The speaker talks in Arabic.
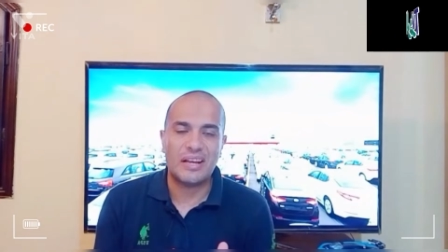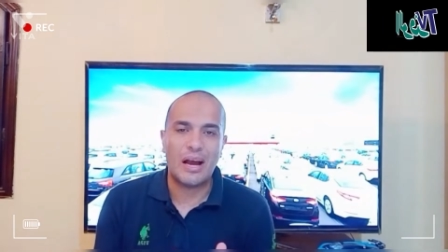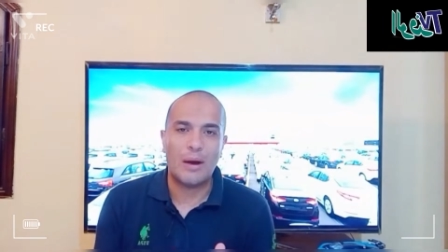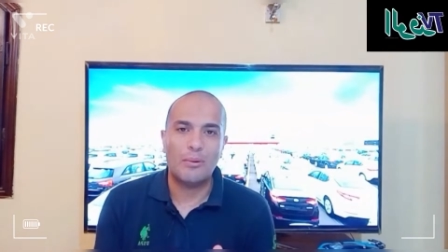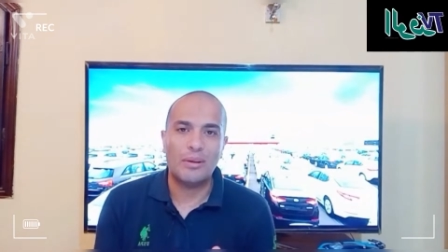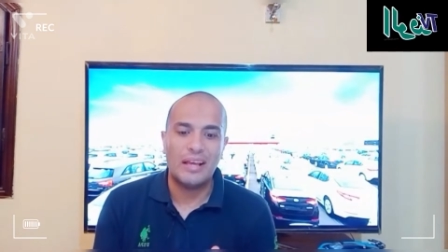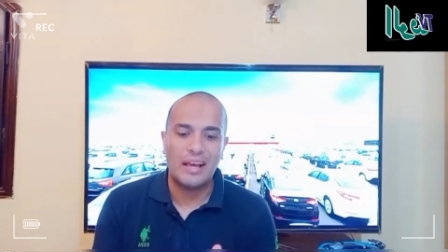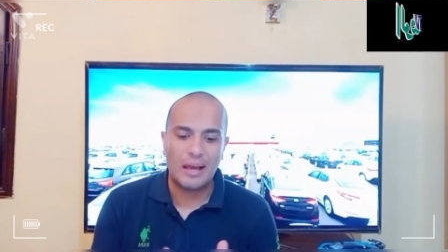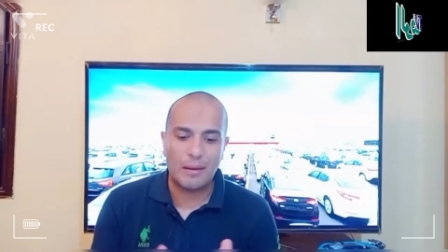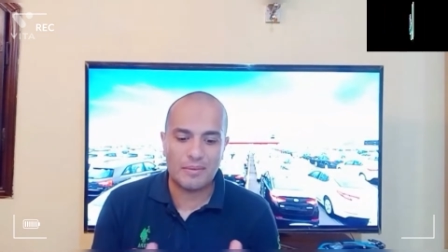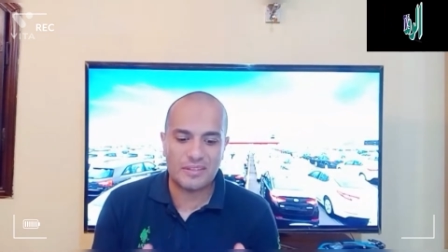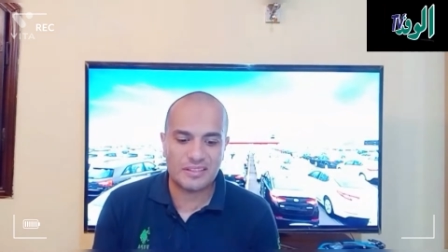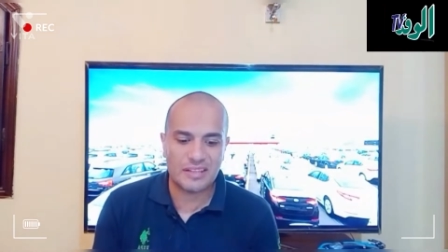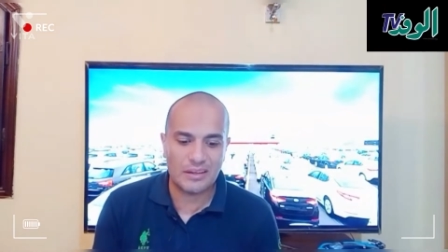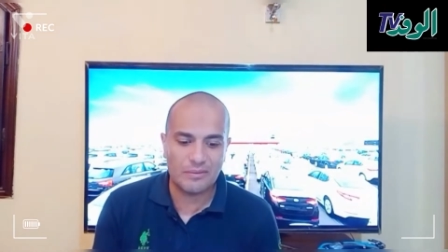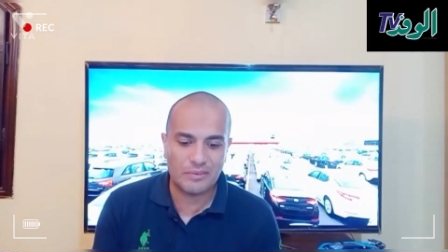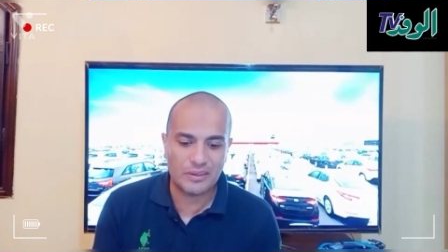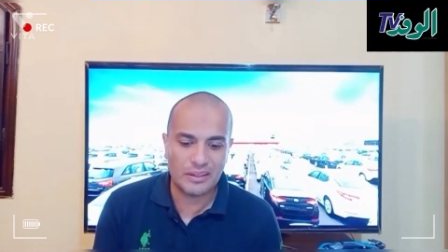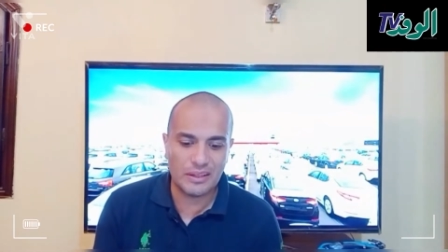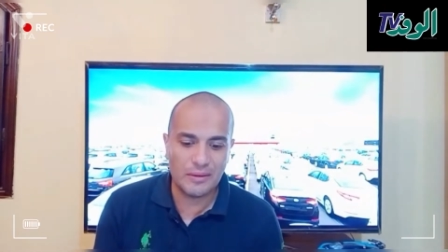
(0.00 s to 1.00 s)
5000
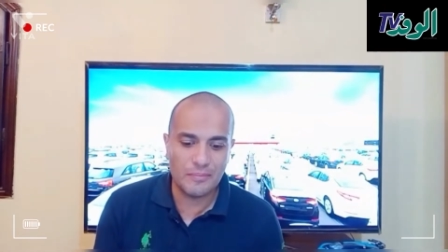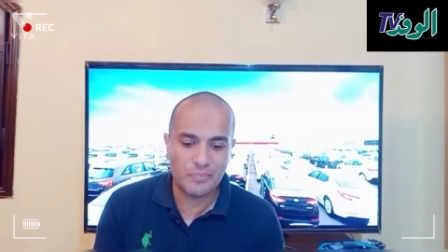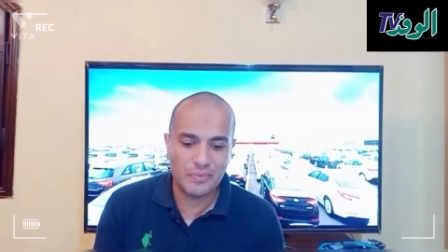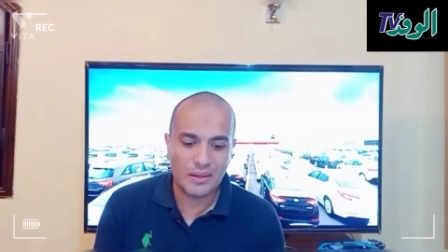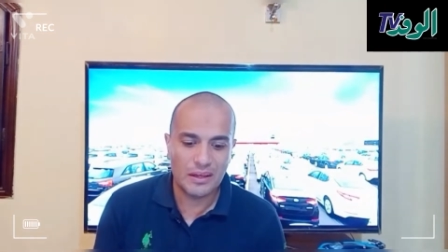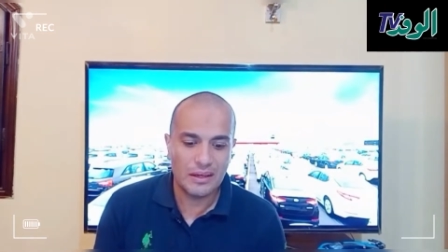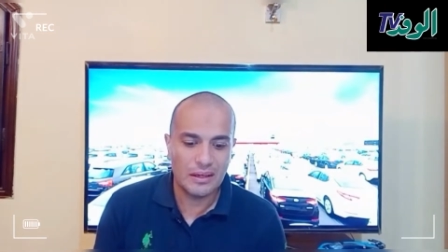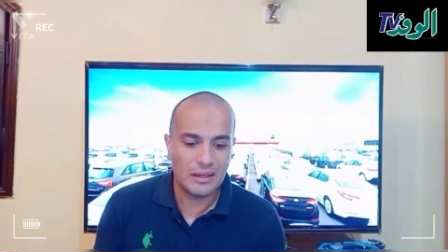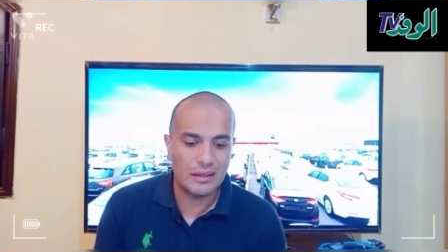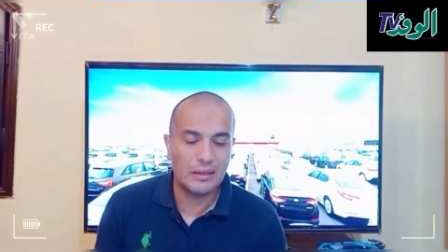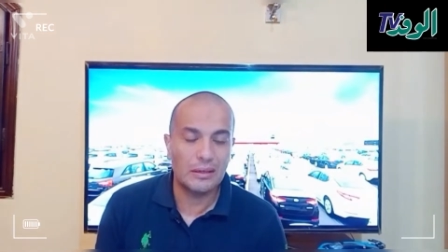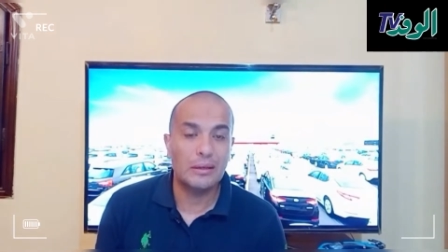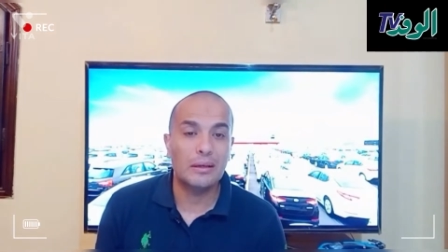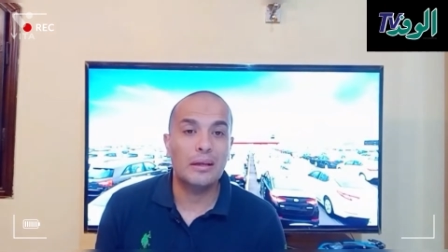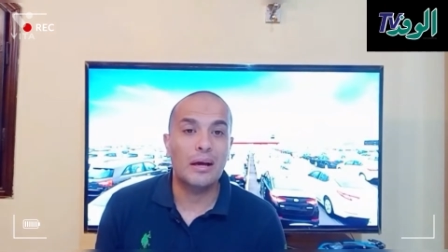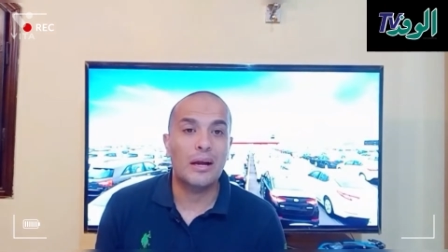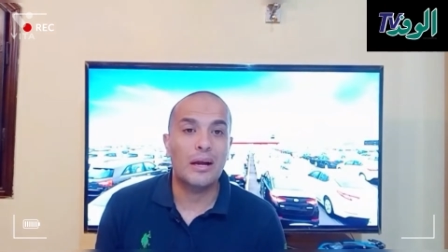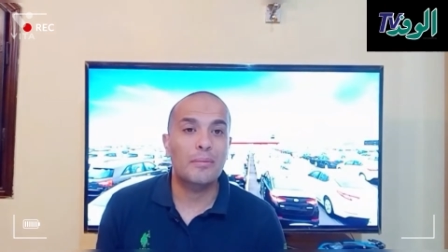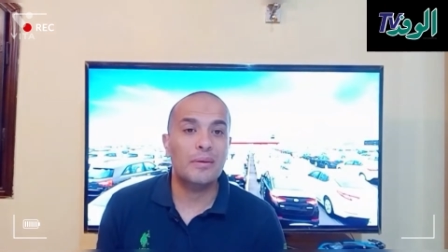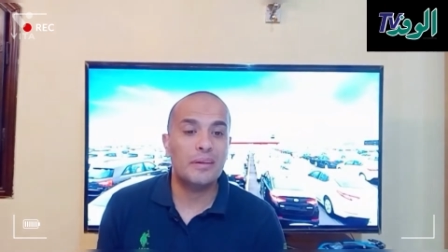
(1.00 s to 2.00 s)
جنيه
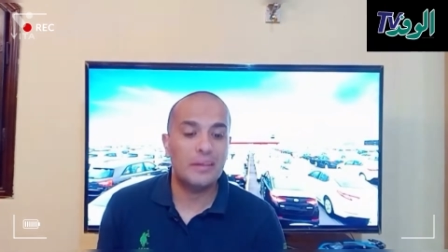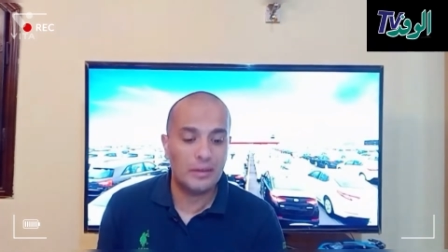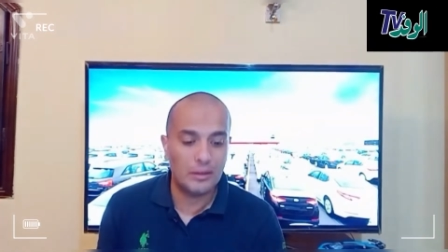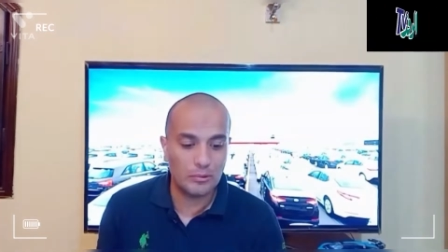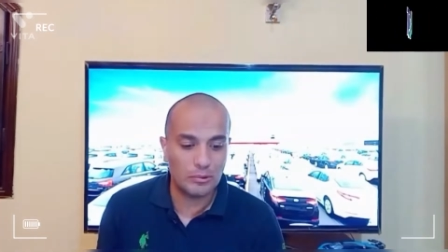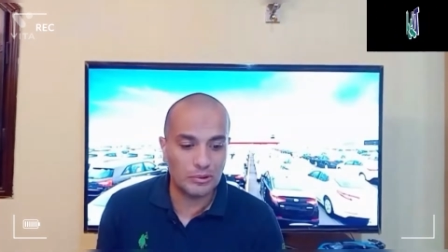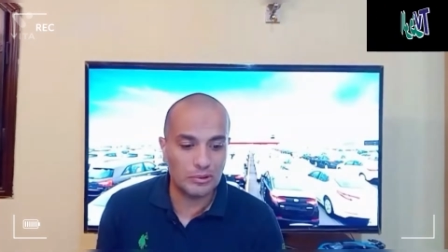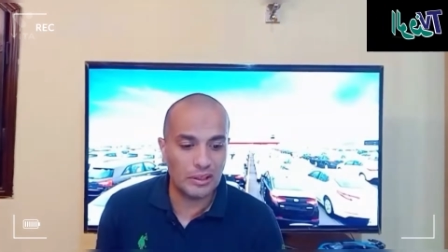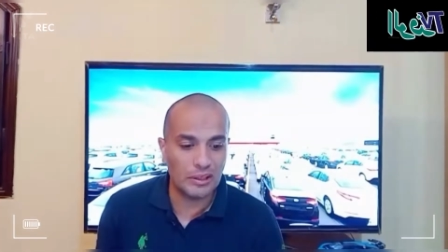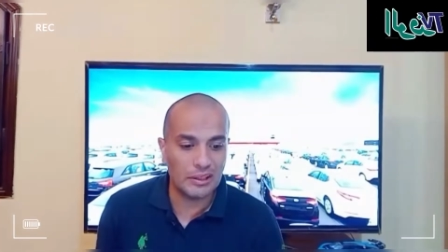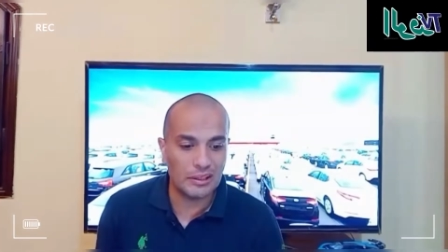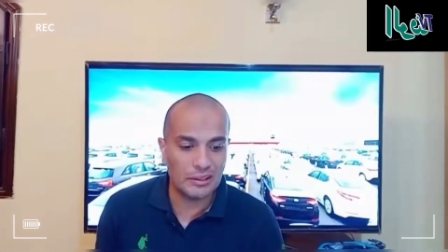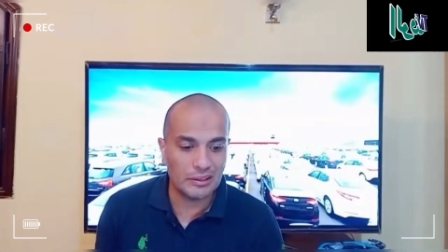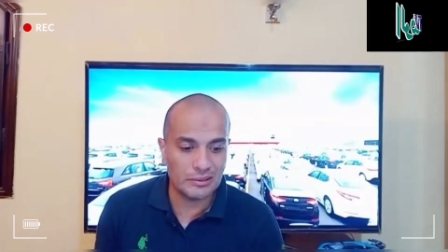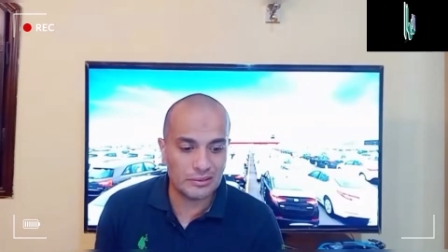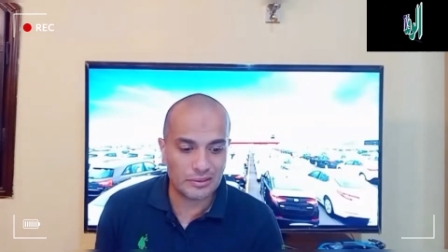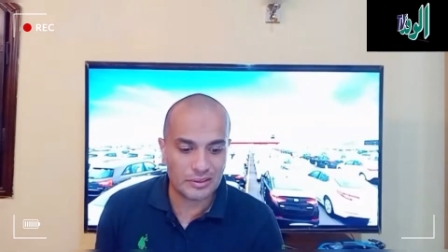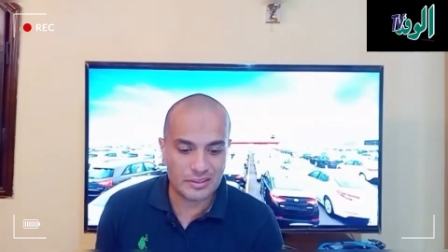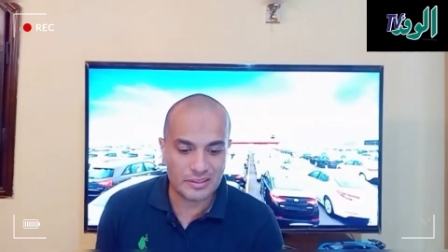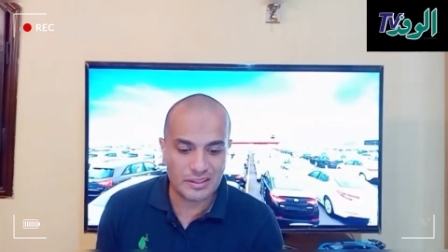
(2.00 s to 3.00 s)
العربيه هونداي
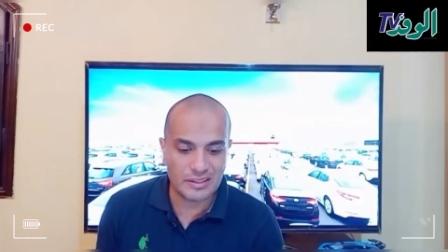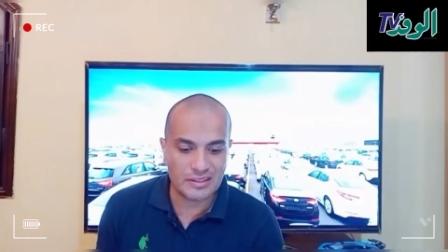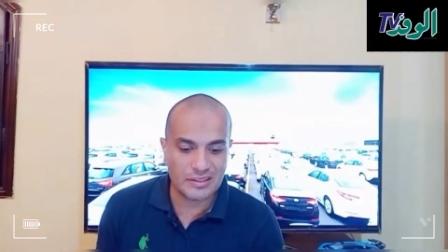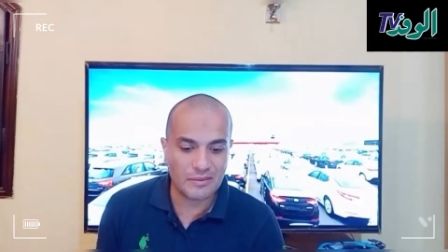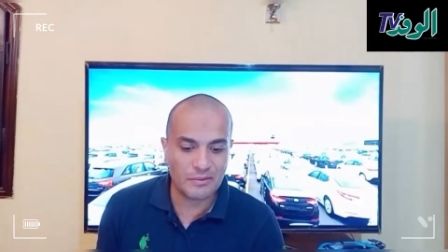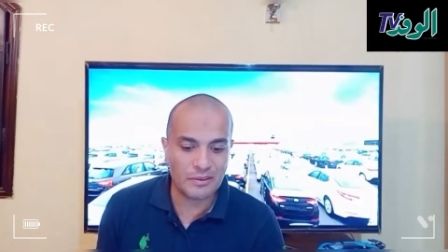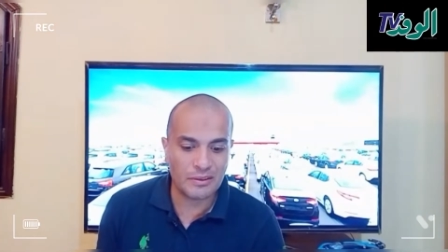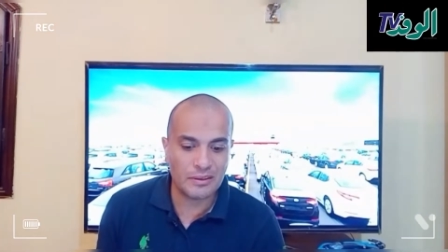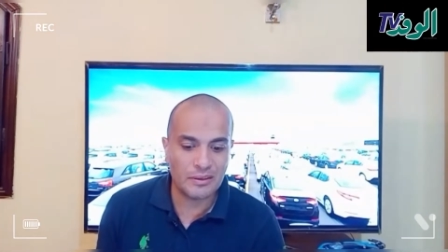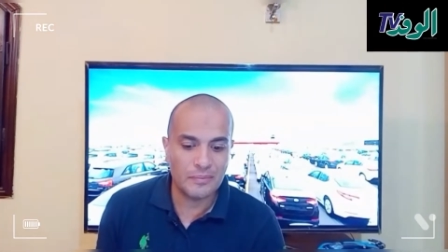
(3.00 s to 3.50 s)
الانترا سي ان 7